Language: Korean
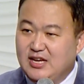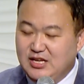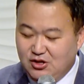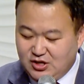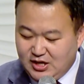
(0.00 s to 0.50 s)

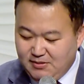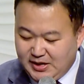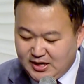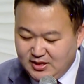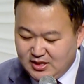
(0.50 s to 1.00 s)
이렇게
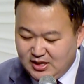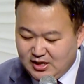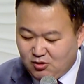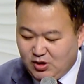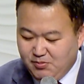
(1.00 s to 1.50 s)

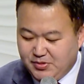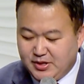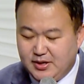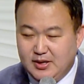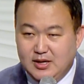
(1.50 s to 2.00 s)
말한다라고
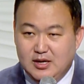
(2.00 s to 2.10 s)
합니다.